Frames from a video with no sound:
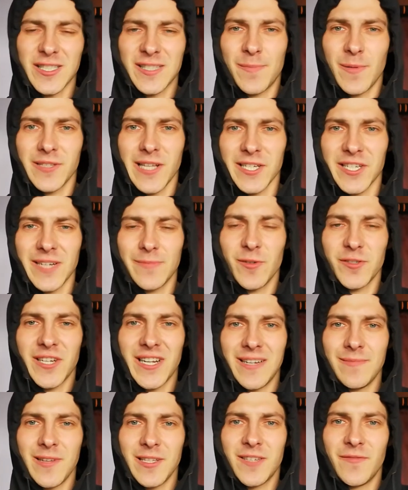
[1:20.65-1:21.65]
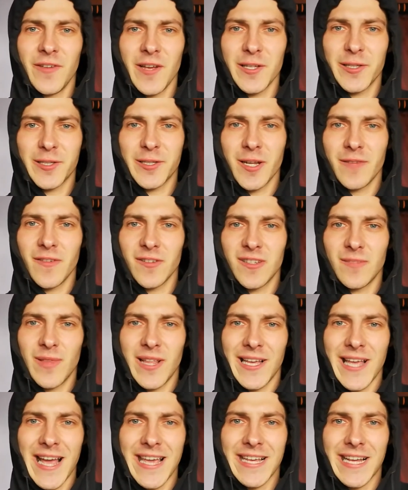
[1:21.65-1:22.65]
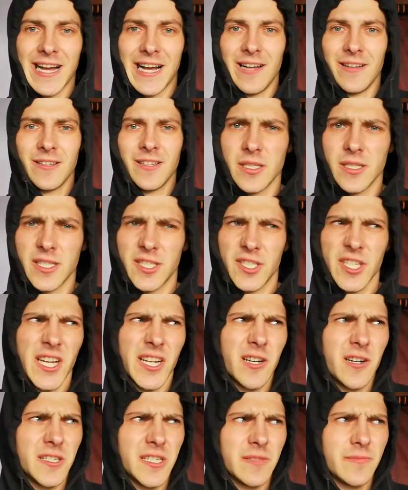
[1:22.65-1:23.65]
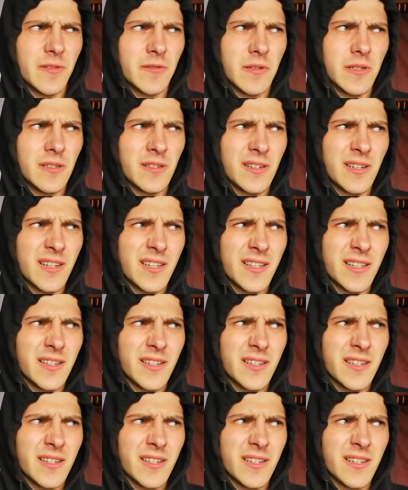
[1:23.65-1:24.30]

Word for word: Gospodarze musieli mieć wyjątkowo dobre jajka. Z czego one były?